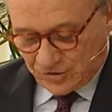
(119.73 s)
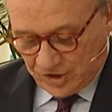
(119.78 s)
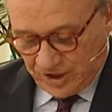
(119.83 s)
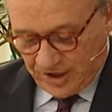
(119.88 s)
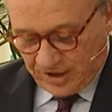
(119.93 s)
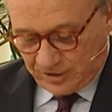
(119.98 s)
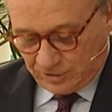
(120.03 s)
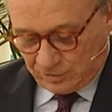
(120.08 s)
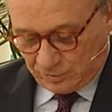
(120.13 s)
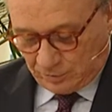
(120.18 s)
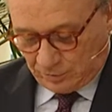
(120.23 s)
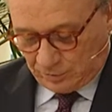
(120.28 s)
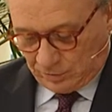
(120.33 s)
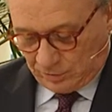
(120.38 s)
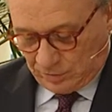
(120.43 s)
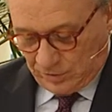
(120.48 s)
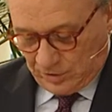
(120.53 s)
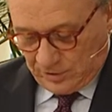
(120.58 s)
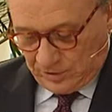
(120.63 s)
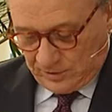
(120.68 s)

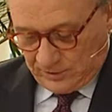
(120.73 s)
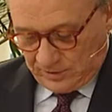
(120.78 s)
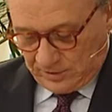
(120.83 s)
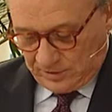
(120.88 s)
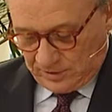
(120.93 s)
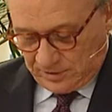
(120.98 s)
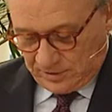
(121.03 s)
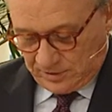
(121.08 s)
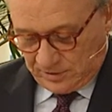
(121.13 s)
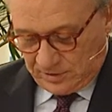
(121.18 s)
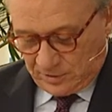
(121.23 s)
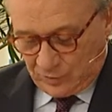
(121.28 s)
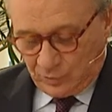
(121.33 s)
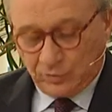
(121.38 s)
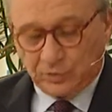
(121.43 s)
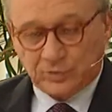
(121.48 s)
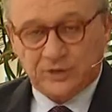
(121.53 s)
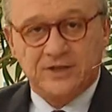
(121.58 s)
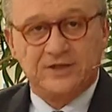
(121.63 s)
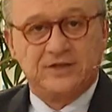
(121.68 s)
centro eh, in
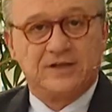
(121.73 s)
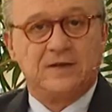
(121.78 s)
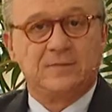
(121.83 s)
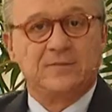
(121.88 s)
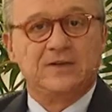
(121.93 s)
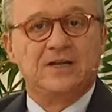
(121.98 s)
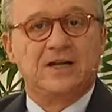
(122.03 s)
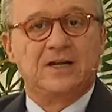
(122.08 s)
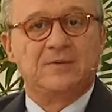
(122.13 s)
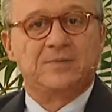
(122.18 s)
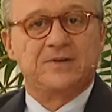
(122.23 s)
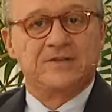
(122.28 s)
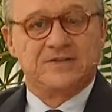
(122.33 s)
uno dei temi della